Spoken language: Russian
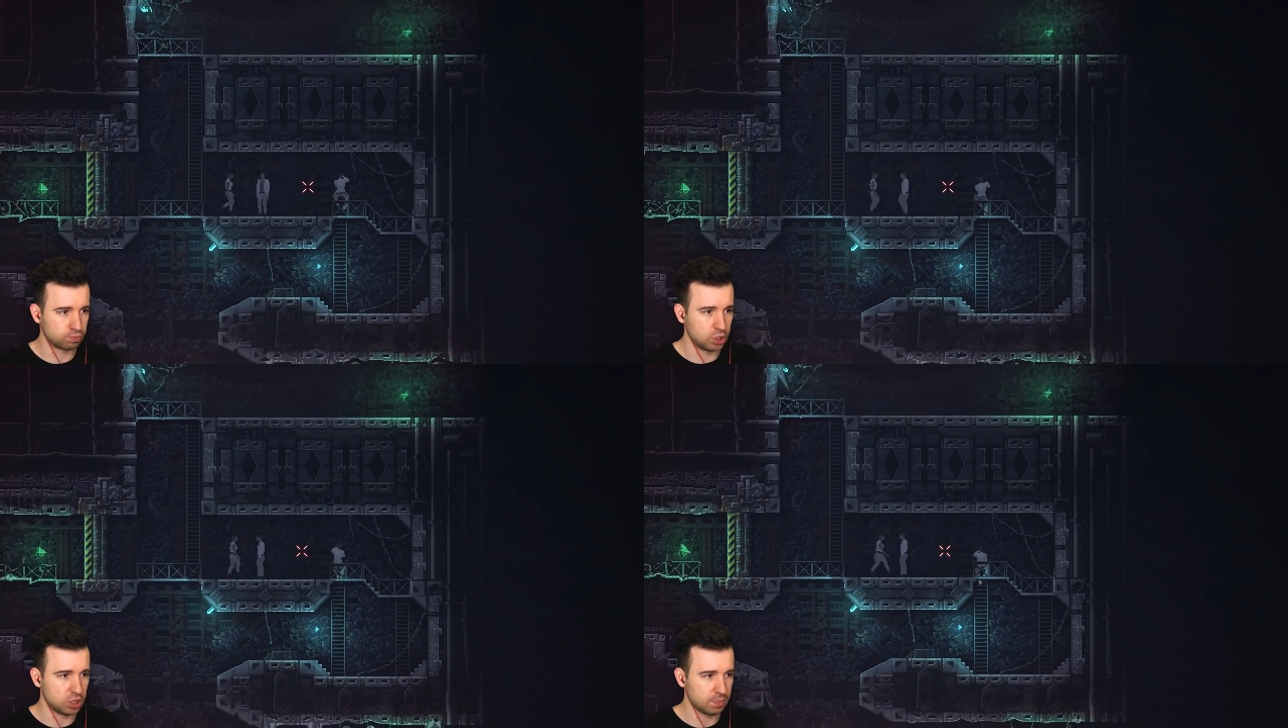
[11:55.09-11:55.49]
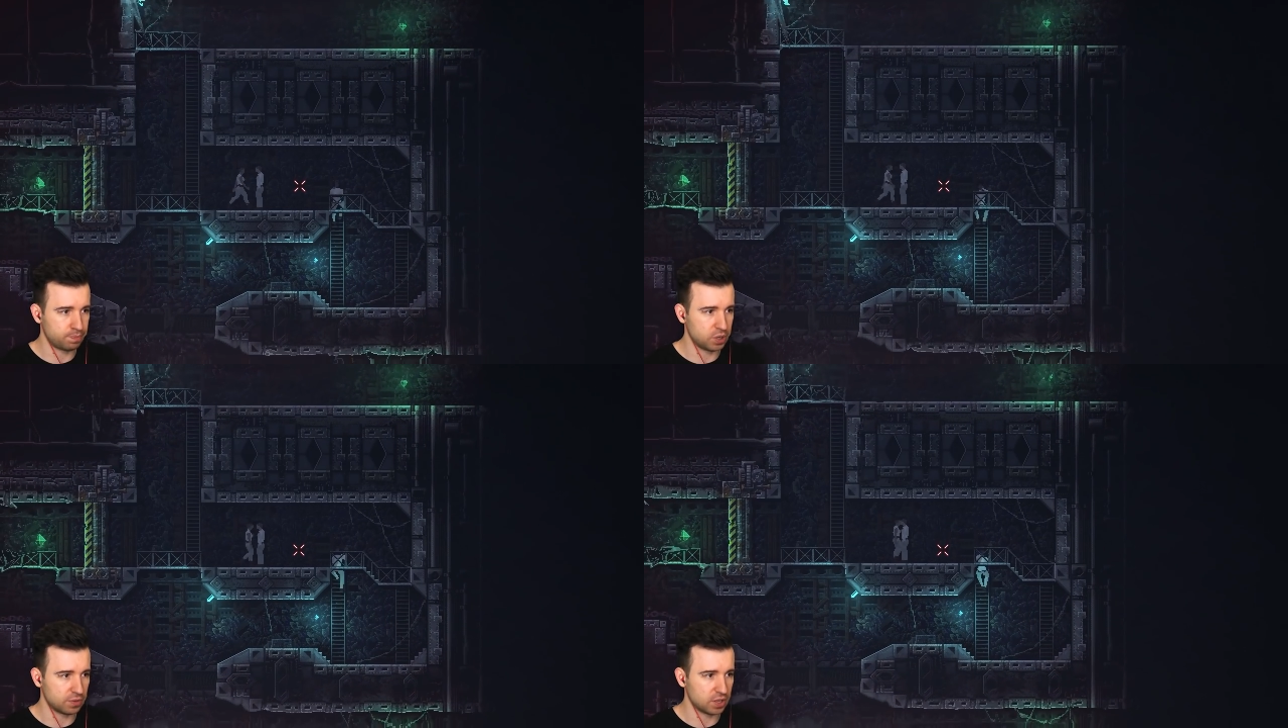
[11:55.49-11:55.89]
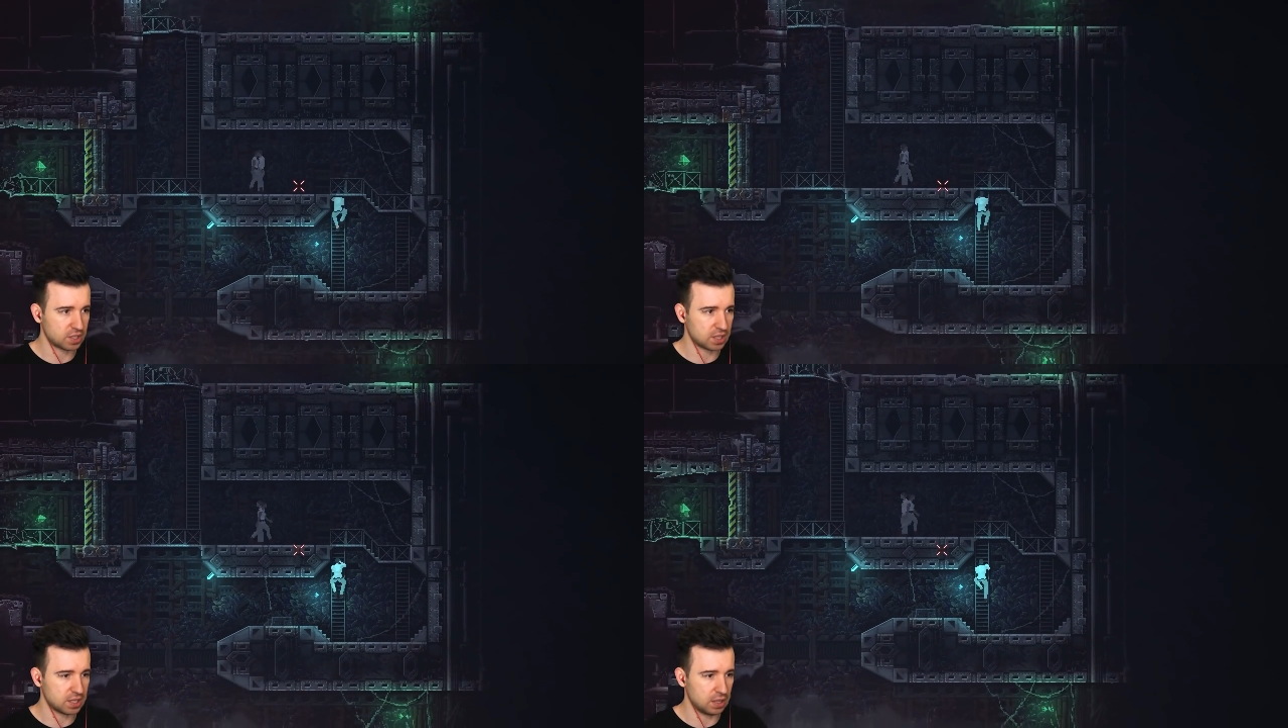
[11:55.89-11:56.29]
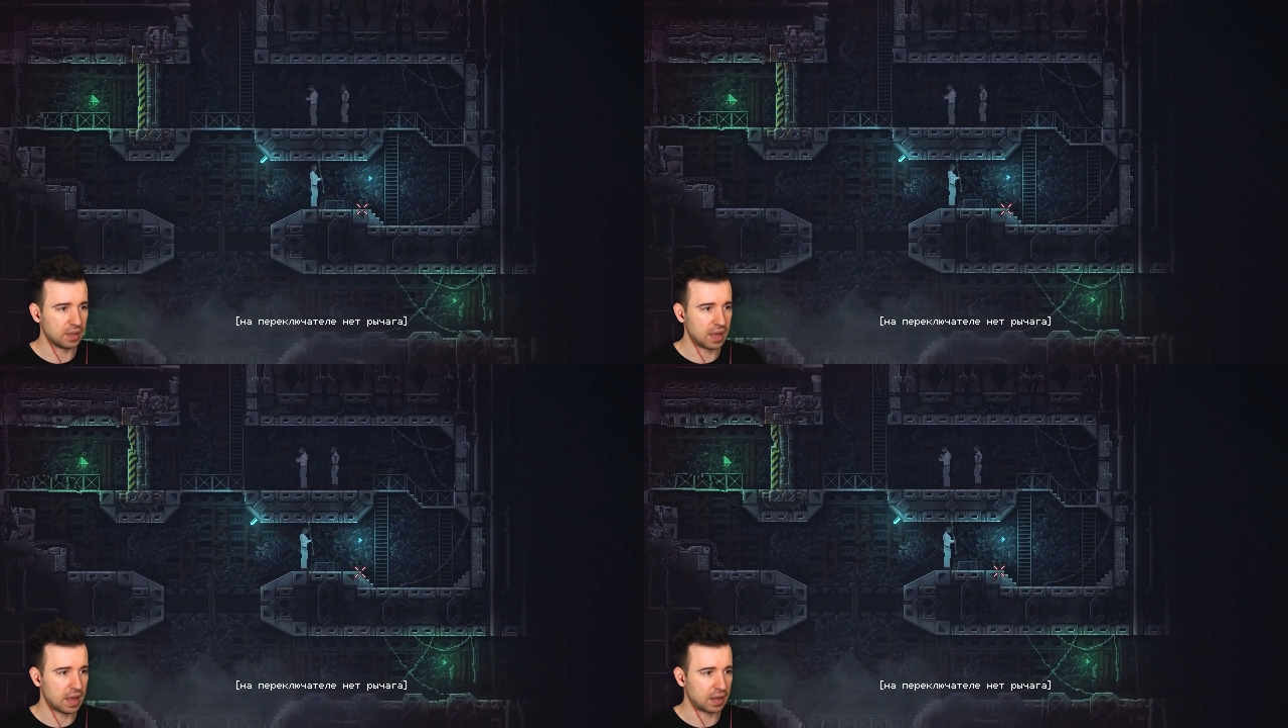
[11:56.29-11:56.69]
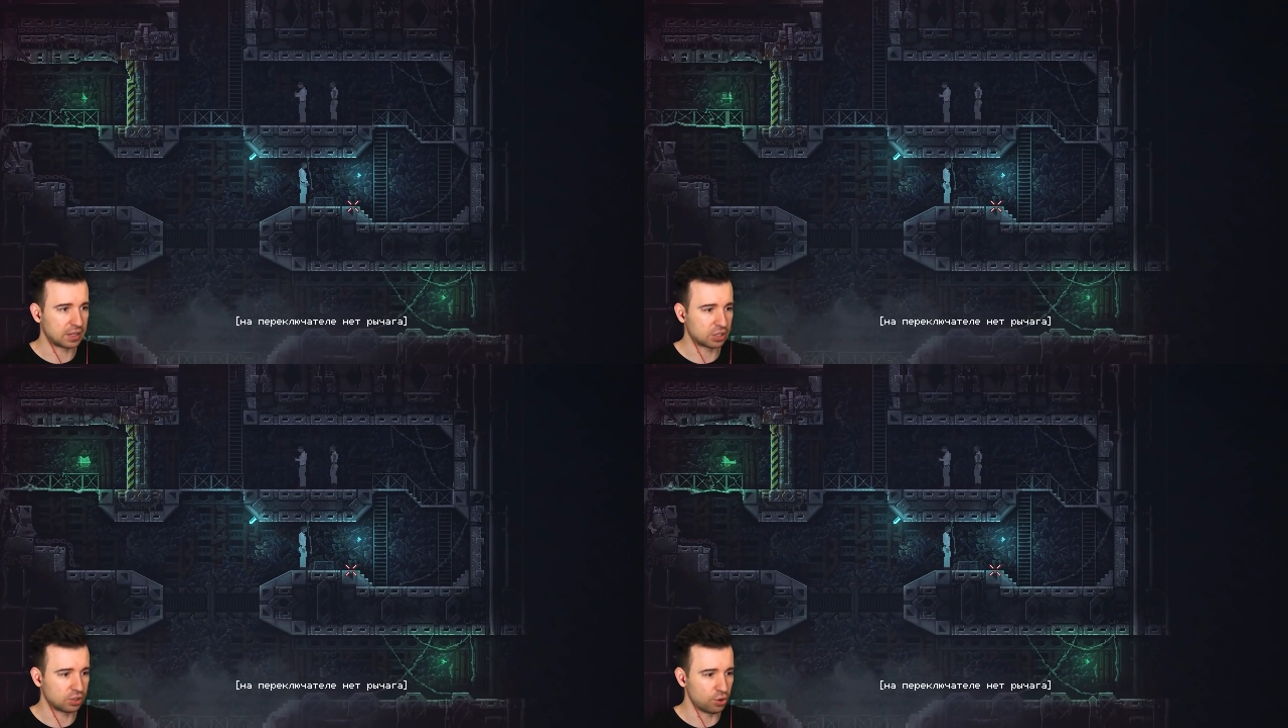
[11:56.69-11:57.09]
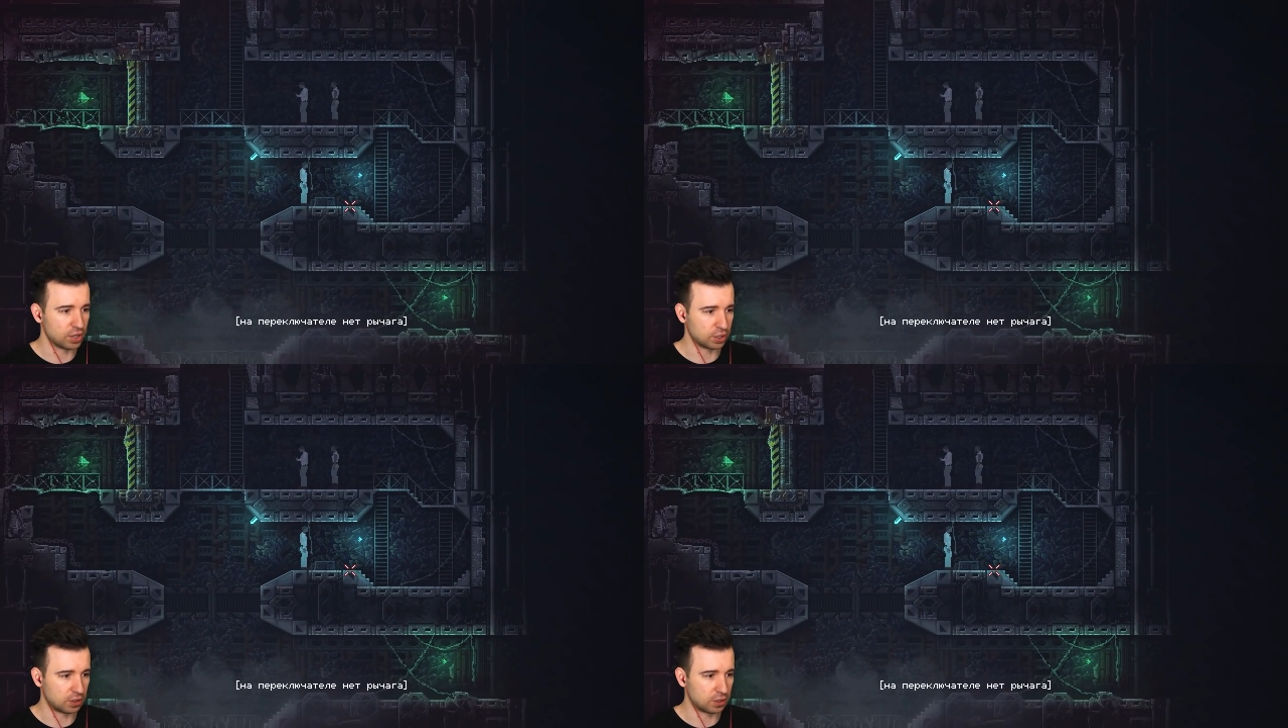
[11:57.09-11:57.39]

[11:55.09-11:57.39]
Блин, я первый, я сказал. Так, что у нас